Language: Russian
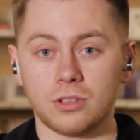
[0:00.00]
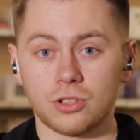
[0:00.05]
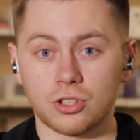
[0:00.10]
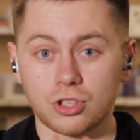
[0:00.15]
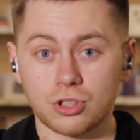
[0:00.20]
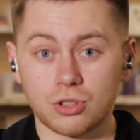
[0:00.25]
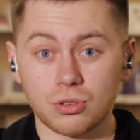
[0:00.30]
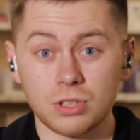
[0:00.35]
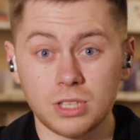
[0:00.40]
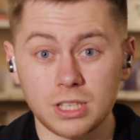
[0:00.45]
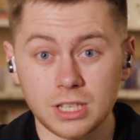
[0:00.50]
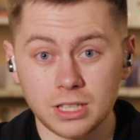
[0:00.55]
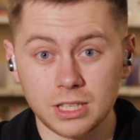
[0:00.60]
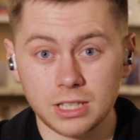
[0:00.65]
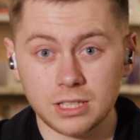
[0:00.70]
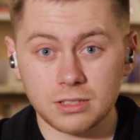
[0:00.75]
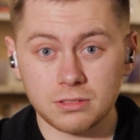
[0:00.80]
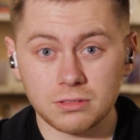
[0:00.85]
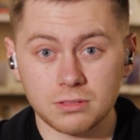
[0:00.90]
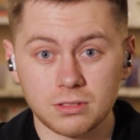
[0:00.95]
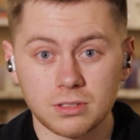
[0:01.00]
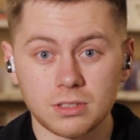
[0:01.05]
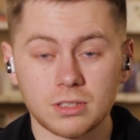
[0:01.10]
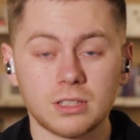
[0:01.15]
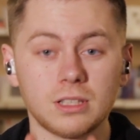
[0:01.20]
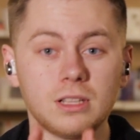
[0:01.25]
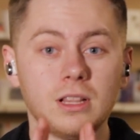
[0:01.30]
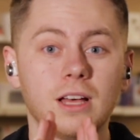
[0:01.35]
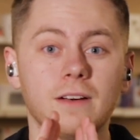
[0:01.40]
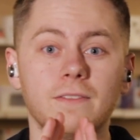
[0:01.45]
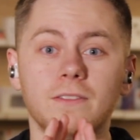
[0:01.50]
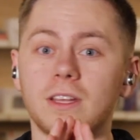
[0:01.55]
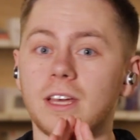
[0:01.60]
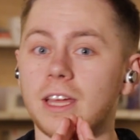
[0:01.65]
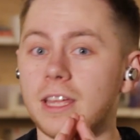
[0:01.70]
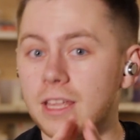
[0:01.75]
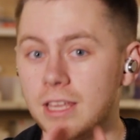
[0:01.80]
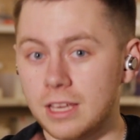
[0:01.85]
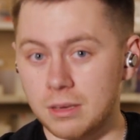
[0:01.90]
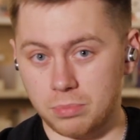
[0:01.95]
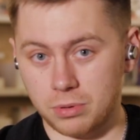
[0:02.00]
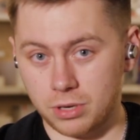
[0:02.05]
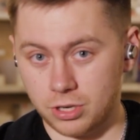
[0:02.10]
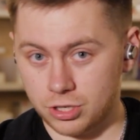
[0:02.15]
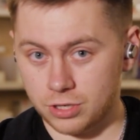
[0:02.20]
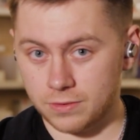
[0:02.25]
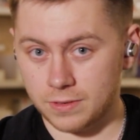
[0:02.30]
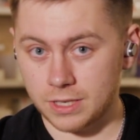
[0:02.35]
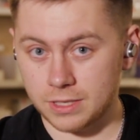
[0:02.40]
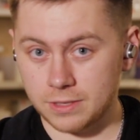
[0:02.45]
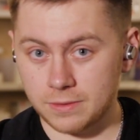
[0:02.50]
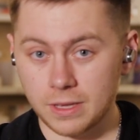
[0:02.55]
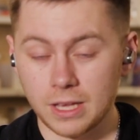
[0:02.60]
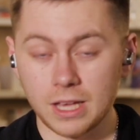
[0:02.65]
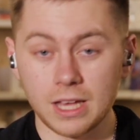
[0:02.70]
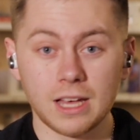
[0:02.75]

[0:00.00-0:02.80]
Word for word: Что делать? Главное не переживать.